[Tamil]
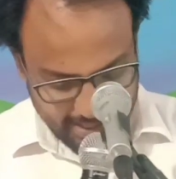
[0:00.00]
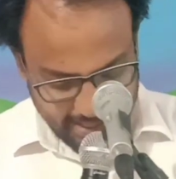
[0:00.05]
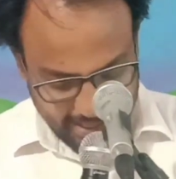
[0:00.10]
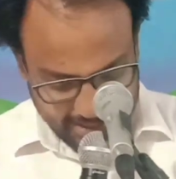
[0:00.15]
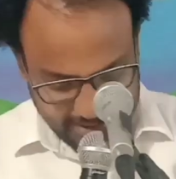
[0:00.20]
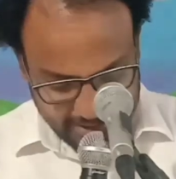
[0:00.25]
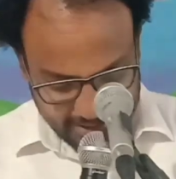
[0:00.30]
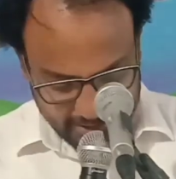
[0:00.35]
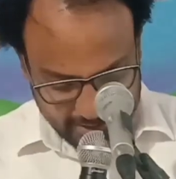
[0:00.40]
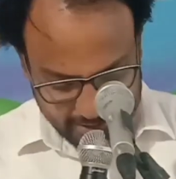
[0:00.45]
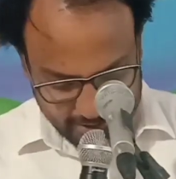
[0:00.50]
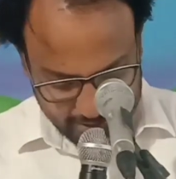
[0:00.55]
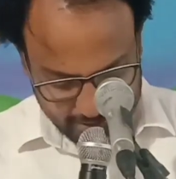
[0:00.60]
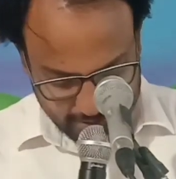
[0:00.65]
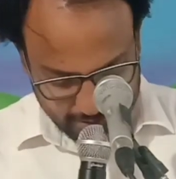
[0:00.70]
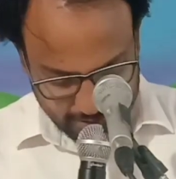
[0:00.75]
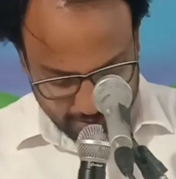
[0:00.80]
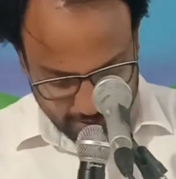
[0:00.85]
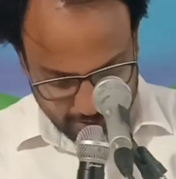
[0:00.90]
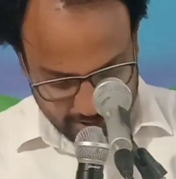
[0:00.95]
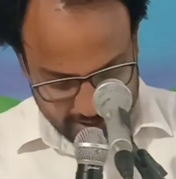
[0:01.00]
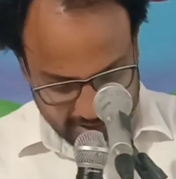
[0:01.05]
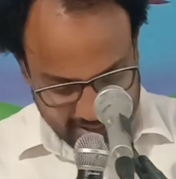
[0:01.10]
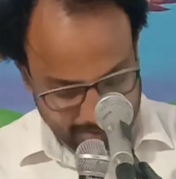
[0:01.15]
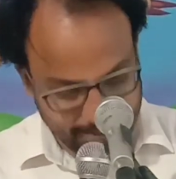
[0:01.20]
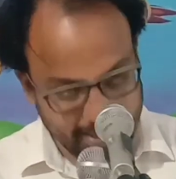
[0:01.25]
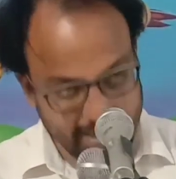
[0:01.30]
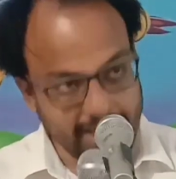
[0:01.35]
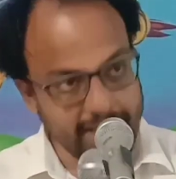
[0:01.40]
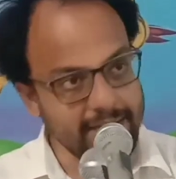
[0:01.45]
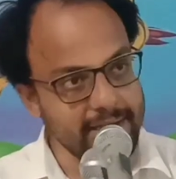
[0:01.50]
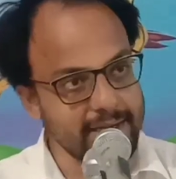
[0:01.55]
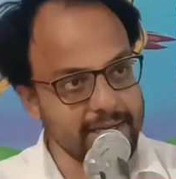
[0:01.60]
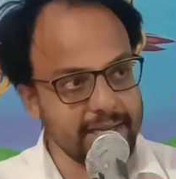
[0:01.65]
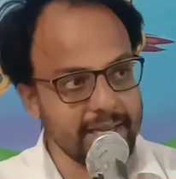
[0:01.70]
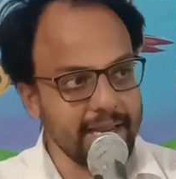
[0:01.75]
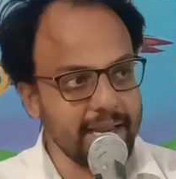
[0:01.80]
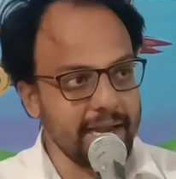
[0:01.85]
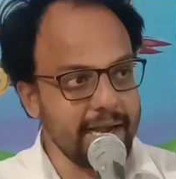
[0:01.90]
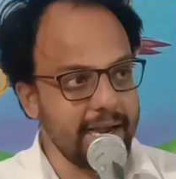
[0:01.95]
இயேசு கிறிஸ்து ஒரு சபைக்கு
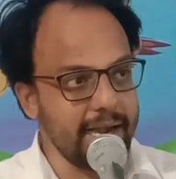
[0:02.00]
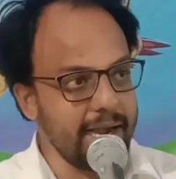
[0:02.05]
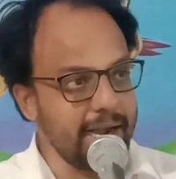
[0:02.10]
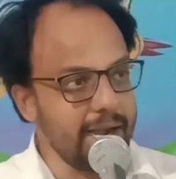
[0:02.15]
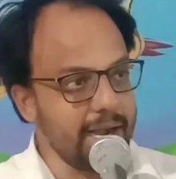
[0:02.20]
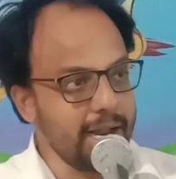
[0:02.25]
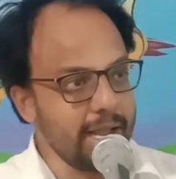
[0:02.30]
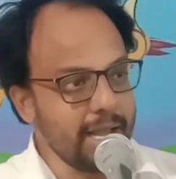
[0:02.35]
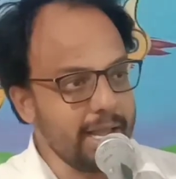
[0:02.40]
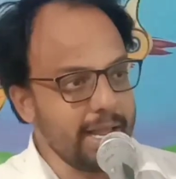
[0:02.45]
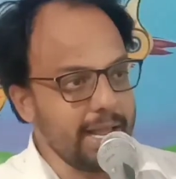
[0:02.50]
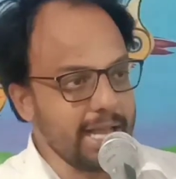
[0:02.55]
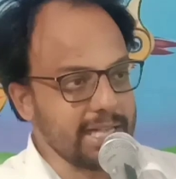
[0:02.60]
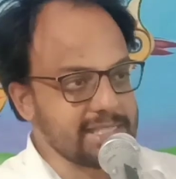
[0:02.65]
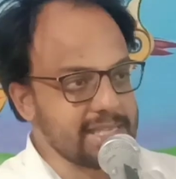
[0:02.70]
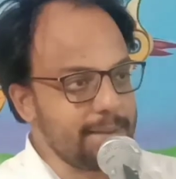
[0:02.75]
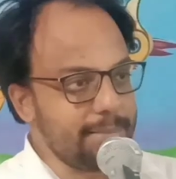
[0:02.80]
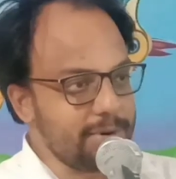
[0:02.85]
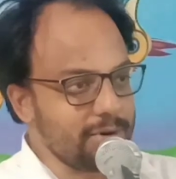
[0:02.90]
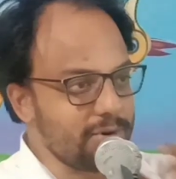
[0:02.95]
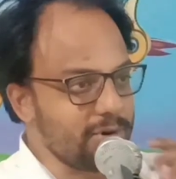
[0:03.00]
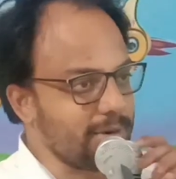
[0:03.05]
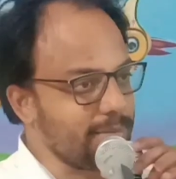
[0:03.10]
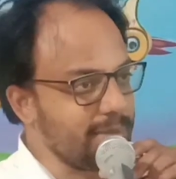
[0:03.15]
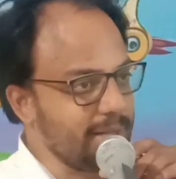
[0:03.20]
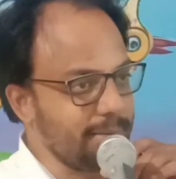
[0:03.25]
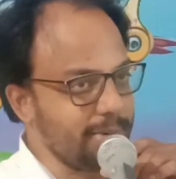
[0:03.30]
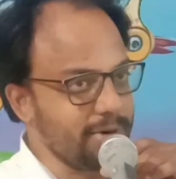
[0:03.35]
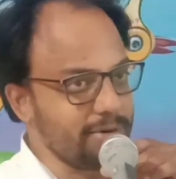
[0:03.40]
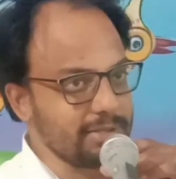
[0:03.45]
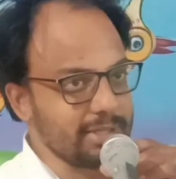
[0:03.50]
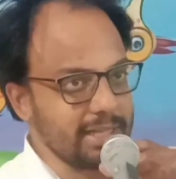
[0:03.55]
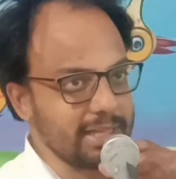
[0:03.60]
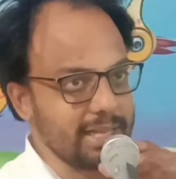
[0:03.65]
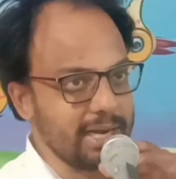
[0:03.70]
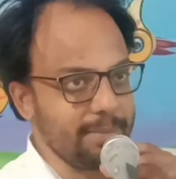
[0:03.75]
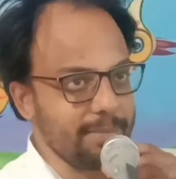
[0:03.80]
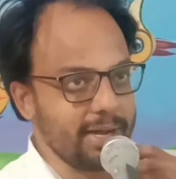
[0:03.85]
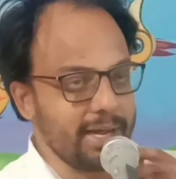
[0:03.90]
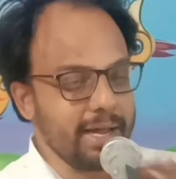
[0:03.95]
எக்ஸாம்பிள் கொடுக்கும்போது எப்படி கொடுத்தா
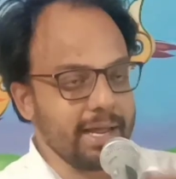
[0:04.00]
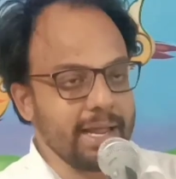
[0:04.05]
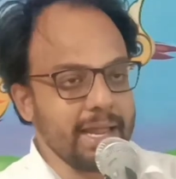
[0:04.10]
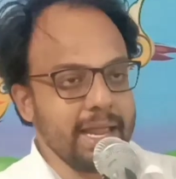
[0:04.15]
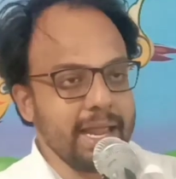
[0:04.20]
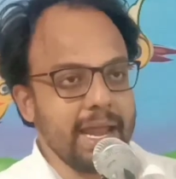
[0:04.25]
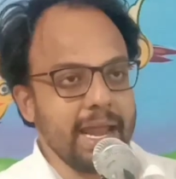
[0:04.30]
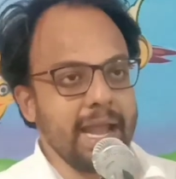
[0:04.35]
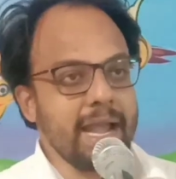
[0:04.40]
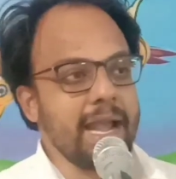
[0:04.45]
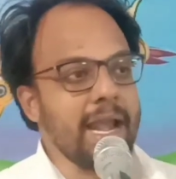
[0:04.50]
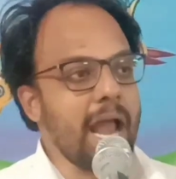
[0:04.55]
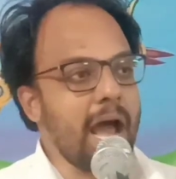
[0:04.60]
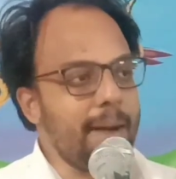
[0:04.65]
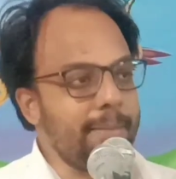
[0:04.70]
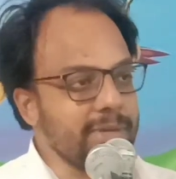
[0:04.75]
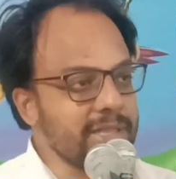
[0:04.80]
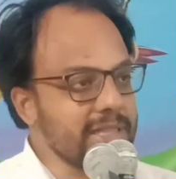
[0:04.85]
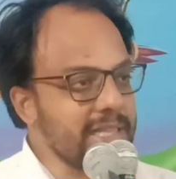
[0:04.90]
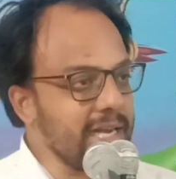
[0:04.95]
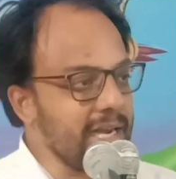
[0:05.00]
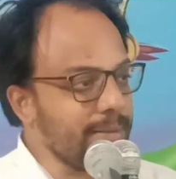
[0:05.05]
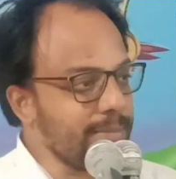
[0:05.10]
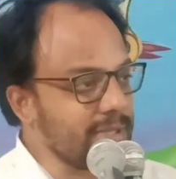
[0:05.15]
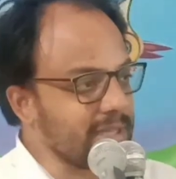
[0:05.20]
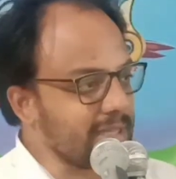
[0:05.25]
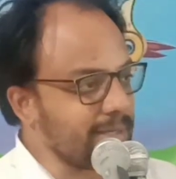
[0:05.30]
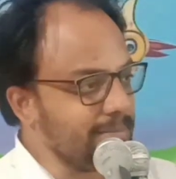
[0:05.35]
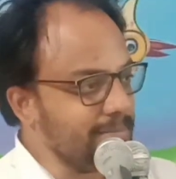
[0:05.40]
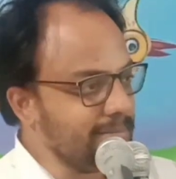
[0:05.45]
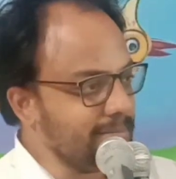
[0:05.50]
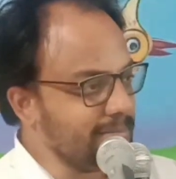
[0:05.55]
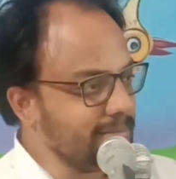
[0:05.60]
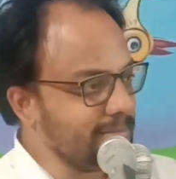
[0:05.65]
தெரியுமா என் நாமத்தின் நிமித்தம்